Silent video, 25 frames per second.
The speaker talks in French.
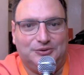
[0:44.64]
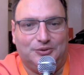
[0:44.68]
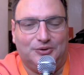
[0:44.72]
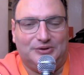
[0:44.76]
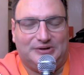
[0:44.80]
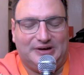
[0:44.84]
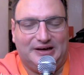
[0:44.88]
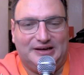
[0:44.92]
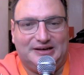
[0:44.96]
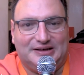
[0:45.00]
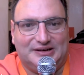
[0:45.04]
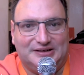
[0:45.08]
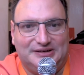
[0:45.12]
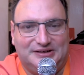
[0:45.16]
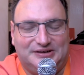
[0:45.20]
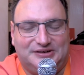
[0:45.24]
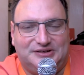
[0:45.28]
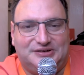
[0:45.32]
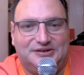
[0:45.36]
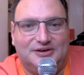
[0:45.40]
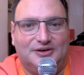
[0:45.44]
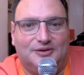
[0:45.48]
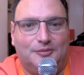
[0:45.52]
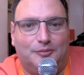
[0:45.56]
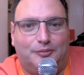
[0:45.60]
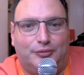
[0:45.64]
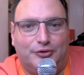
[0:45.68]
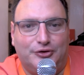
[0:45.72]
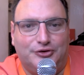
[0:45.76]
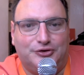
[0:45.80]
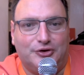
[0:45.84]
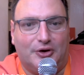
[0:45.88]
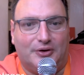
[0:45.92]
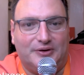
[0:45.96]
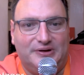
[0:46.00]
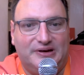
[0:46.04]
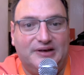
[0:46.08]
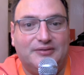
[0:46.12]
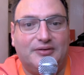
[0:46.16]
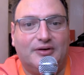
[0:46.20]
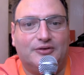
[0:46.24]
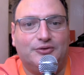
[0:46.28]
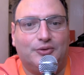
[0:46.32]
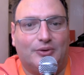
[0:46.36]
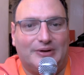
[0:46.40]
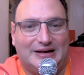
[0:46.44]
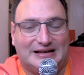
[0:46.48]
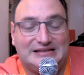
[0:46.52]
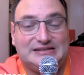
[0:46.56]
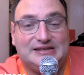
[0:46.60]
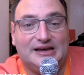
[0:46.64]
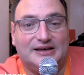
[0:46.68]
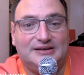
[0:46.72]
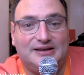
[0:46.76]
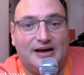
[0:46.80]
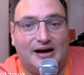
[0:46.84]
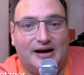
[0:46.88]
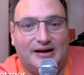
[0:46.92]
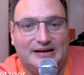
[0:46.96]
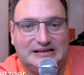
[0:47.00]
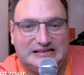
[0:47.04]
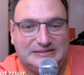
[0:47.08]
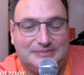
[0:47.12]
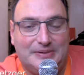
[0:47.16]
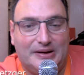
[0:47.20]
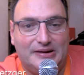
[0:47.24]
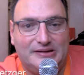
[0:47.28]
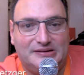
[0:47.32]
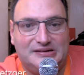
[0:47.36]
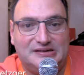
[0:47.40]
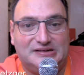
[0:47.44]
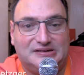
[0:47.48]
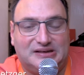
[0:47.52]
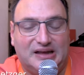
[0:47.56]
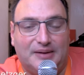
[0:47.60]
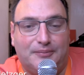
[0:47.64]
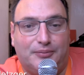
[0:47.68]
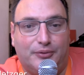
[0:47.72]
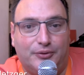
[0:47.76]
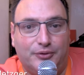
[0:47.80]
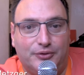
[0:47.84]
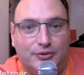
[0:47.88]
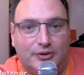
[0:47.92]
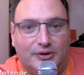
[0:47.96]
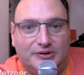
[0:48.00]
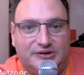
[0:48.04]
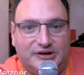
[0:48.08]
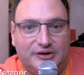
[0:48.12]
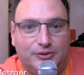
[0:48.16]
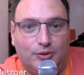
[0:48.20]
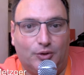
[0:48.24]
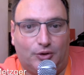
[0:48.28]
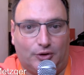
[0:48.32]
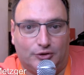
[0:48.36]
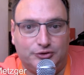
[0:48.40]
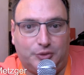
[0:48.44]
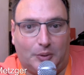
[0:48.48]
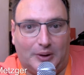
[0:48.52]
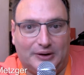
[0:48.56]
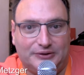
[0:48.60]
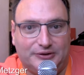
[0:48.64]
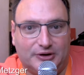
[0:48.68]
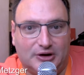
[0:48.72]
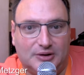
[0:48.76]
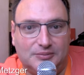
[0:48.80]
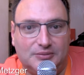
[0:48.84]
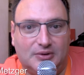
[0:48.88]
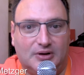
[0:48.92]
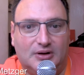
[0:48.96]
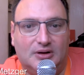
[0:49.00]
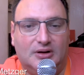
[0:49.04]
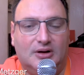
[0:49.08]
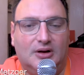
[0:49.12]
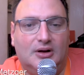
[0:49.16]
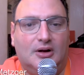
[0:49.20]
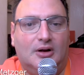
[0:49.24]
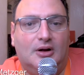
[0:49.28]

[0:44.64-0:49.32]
donc écrit plusieurs livres, dont la saga Et si demain n'existait plus, euh, qui est donc en trois tomes.